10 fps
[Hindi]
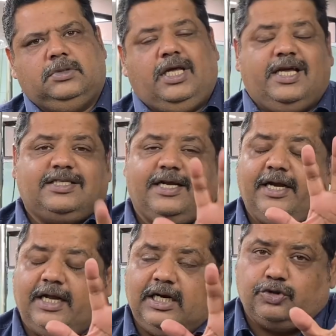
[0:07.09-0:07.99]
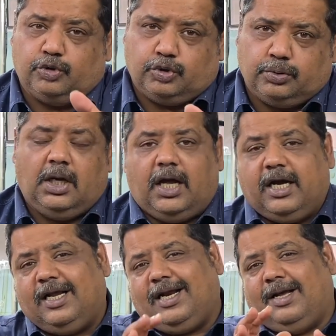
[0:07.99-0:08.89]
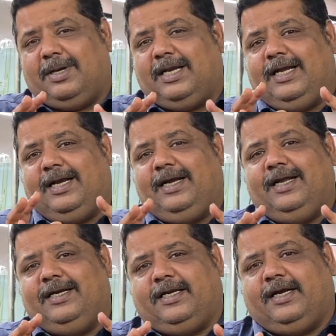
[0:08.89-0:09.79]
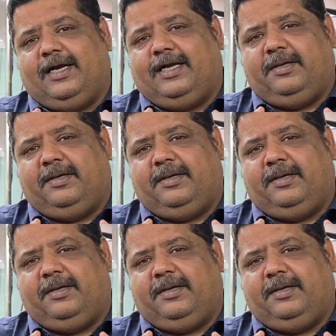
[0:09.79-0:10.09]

एक सेकंड के लिए सोचो अगर हमारे इंडियन क्रिकेट टीम